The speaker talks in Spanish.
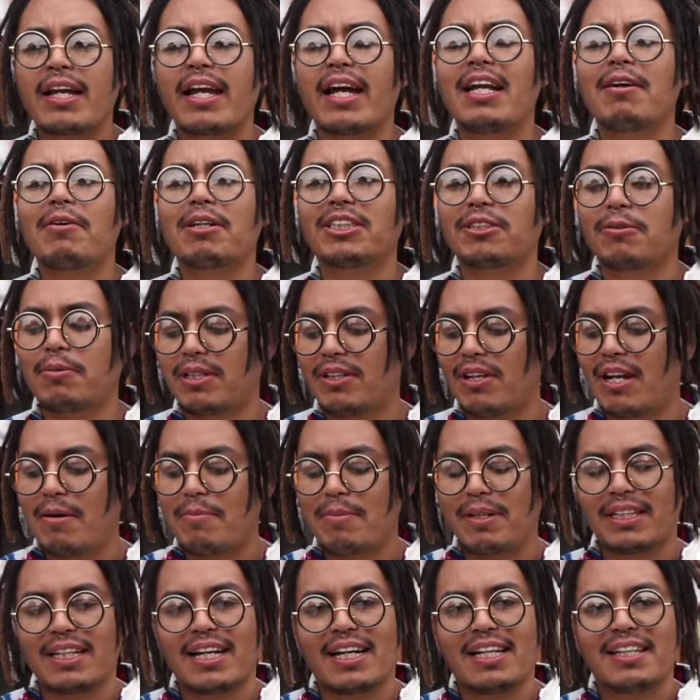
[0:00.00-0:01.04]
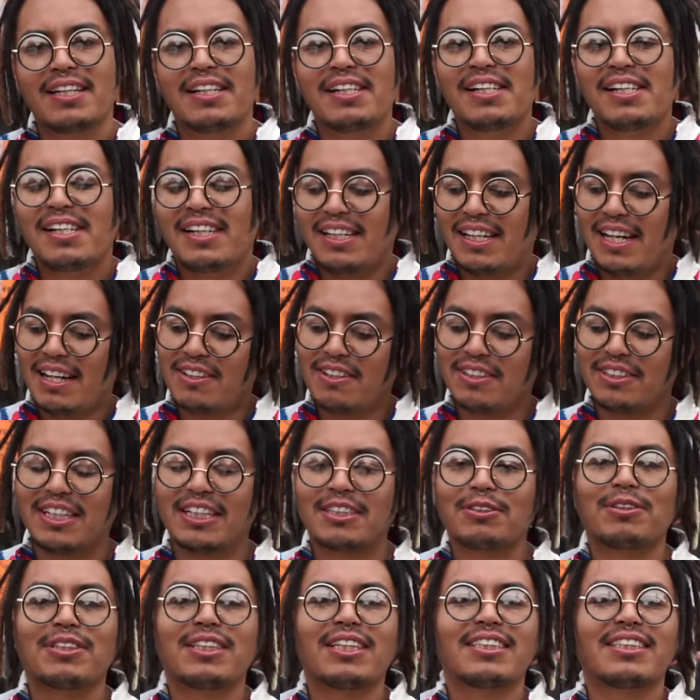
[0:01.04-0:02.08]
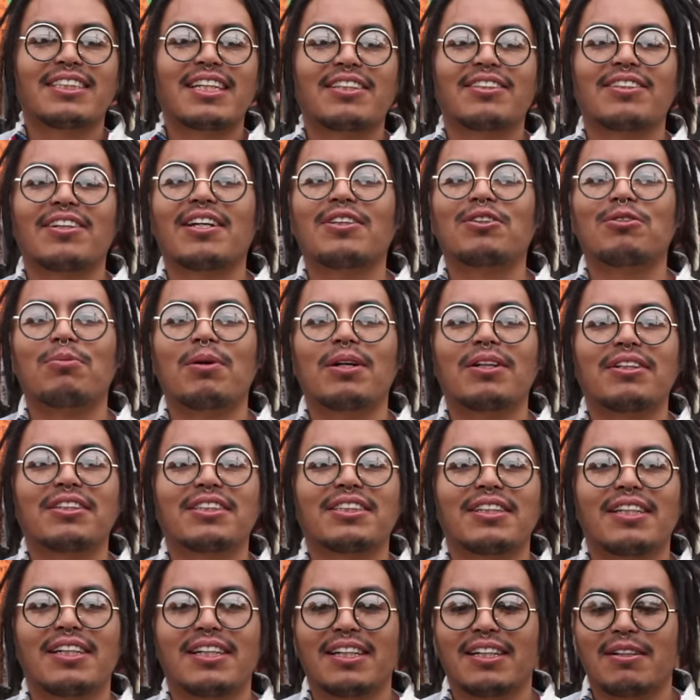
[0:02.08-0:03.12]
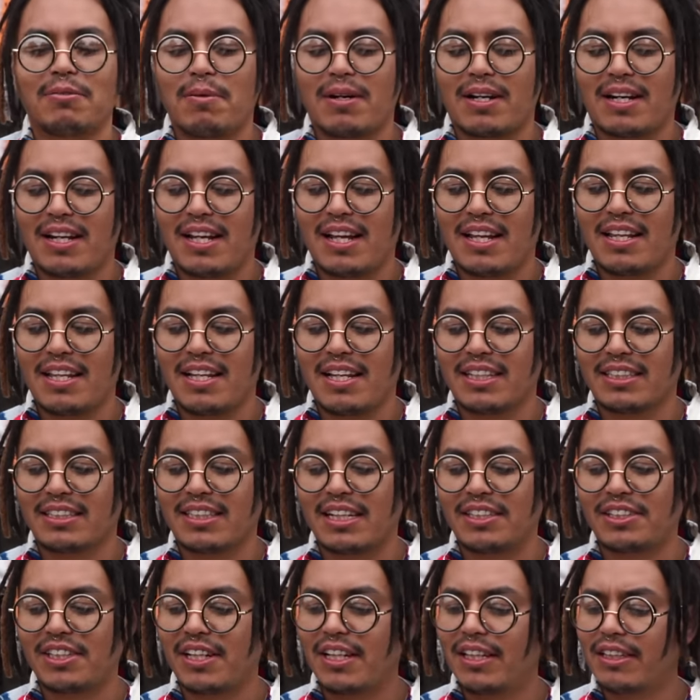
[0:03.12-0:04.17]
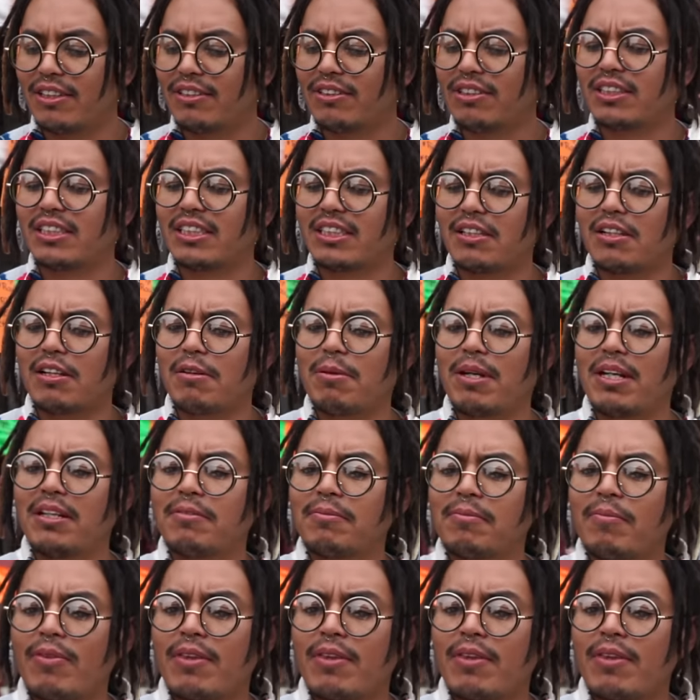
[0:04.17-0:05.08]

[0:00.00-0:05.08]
que ya le vas tomando la mitad. Ya cuando te das cuenta ya está toda tu mano eh, embarrada de escarchadito, ¿no? Este se ve bien.